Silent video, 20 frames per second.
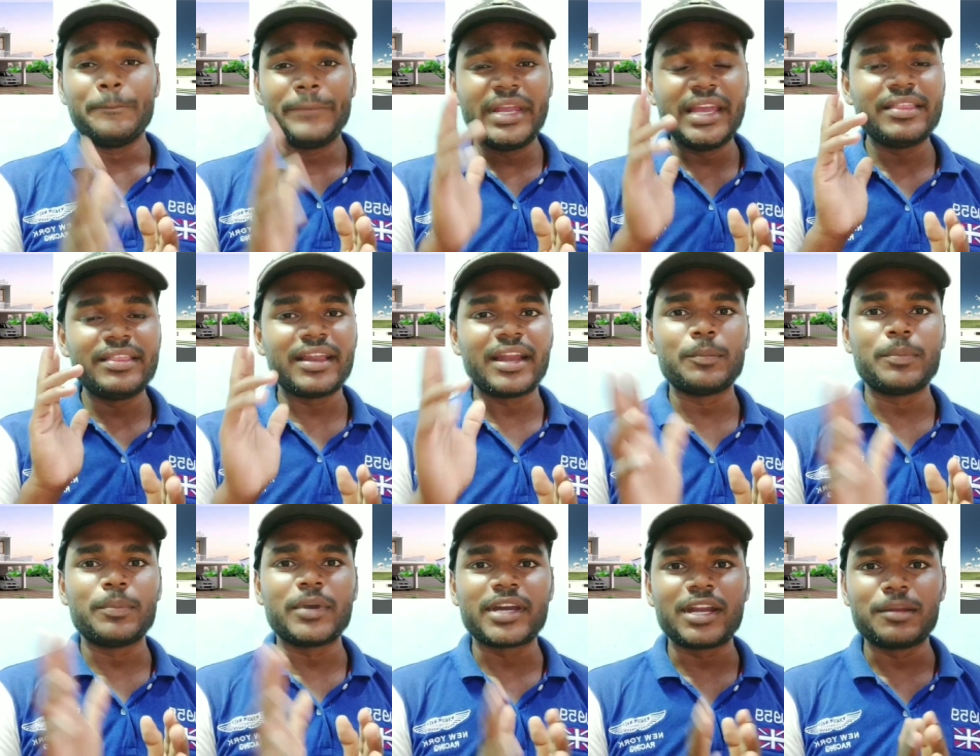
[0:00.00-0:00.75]
மீதி
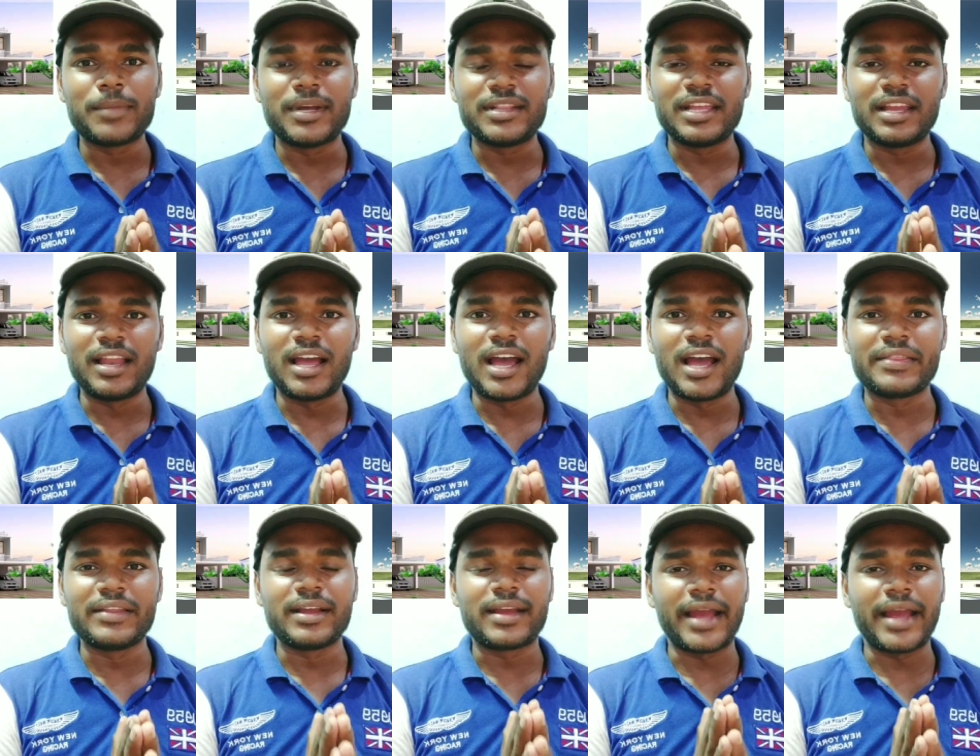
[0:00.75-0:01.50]
ரெண்டு பக்கம் இருக்கும் பார்த்தீங்களா
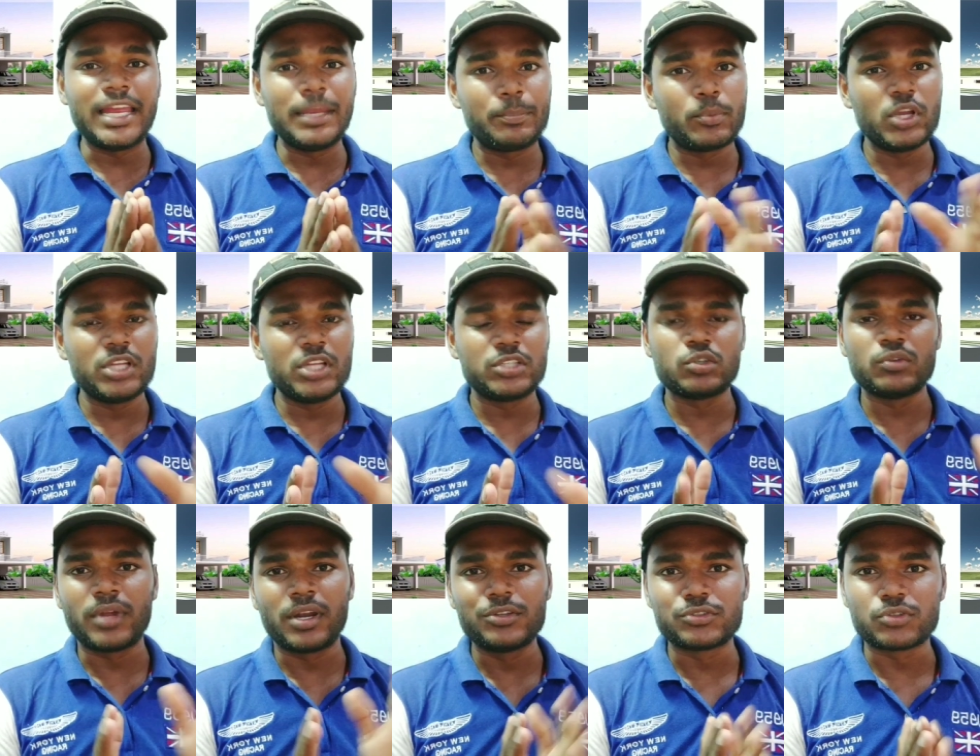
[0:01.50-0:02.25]
அதில் கை கைப்பிடி
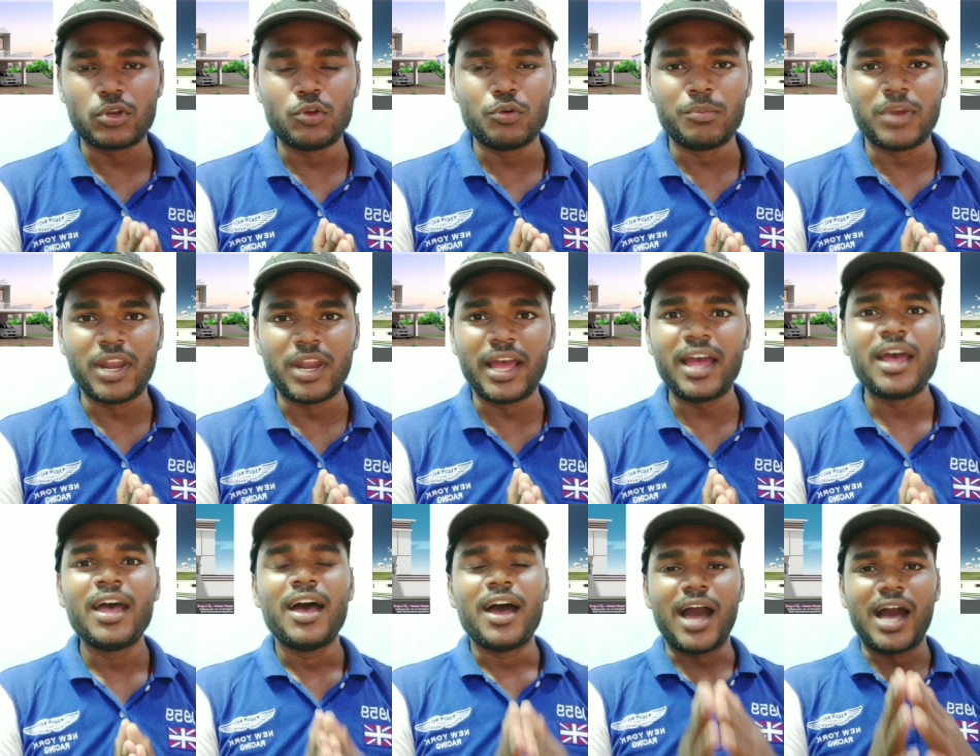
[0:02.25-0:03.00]
சுவர்னு சொல்லுவோம்ல
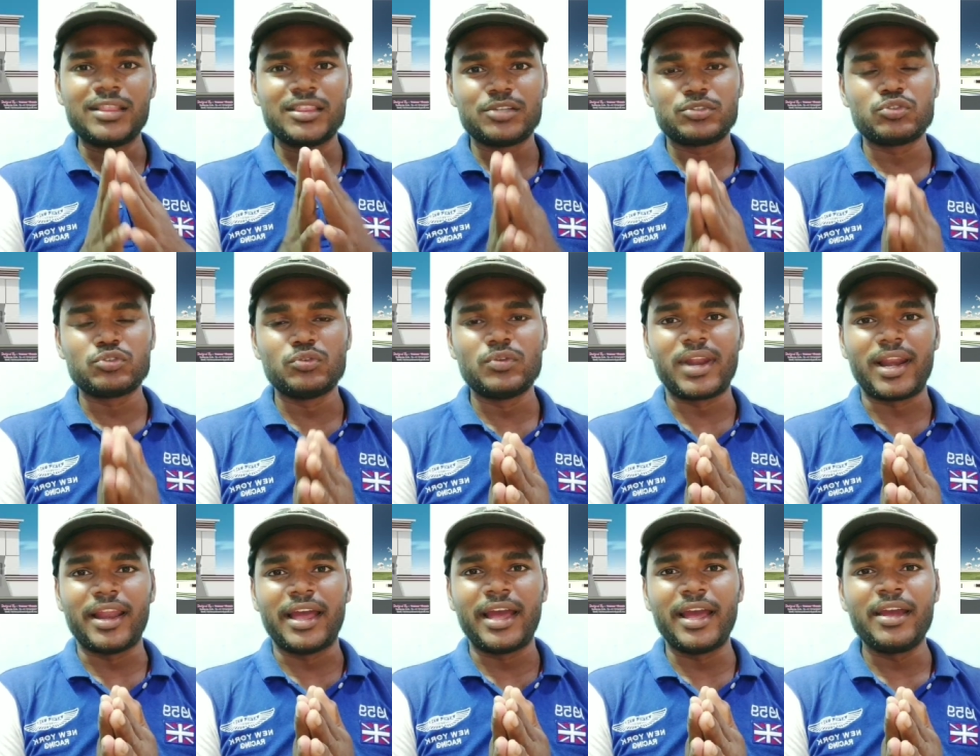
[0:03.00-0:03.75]
அந்த
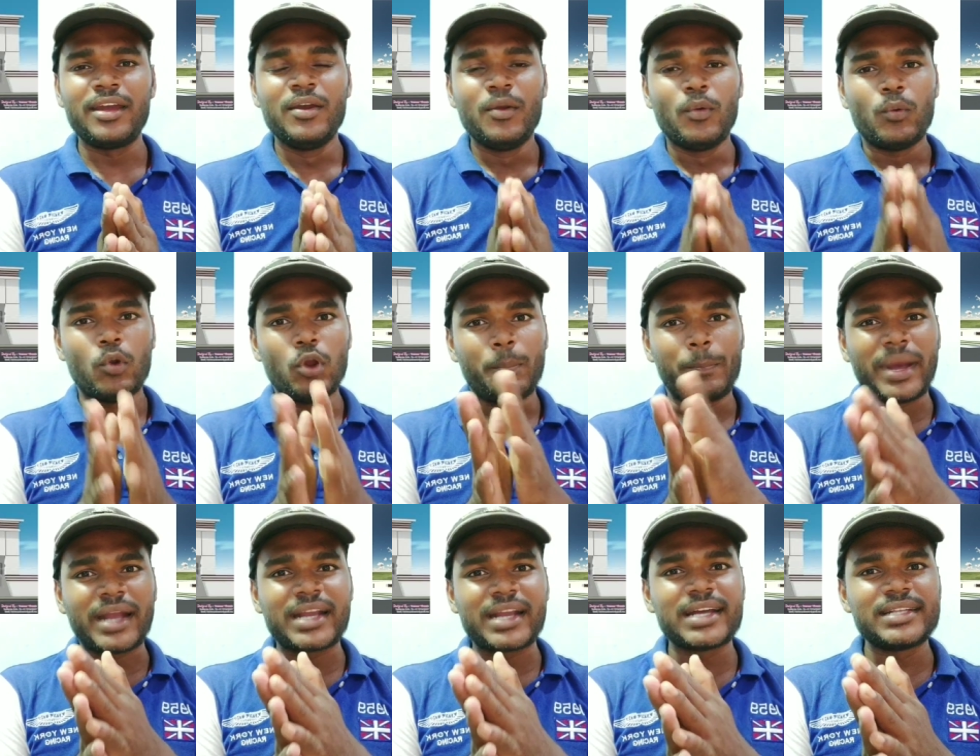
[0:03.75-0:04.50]
சுவரில் ஒரு
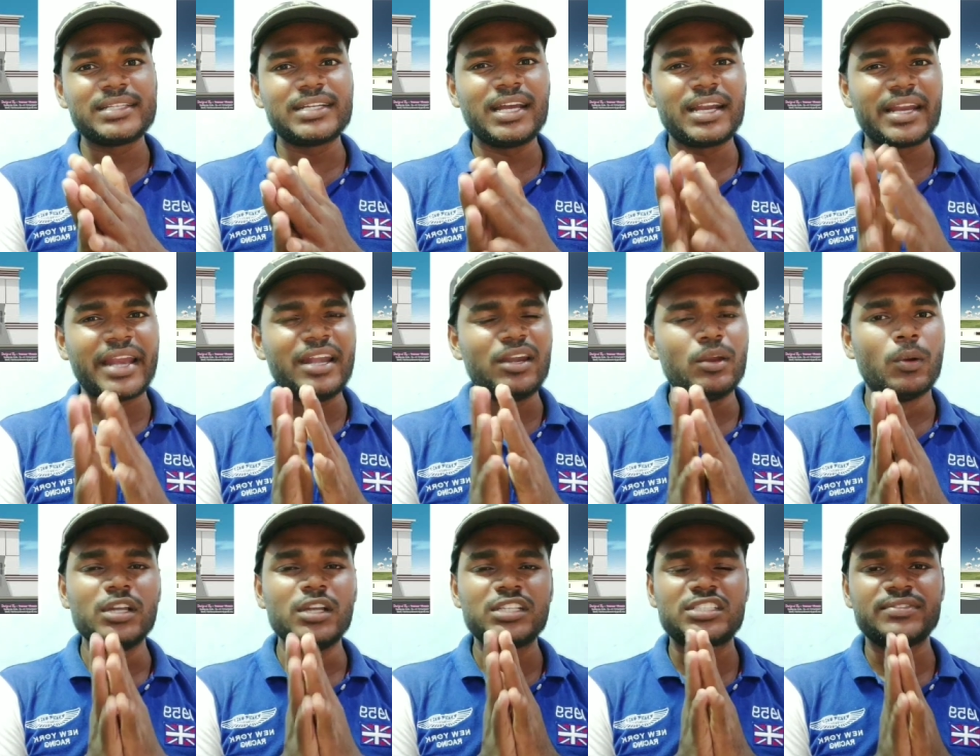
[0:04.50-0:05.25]
பக்கத்துக்கு ரெண்டு
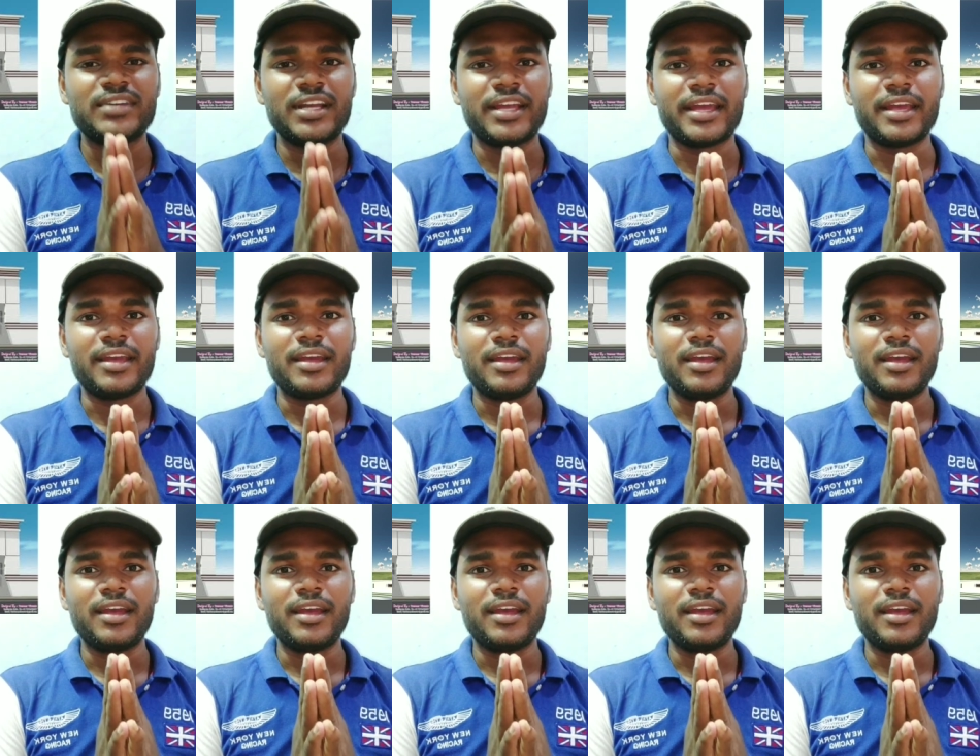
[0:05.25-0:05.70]
ஹோல்ஸ் விடுங்க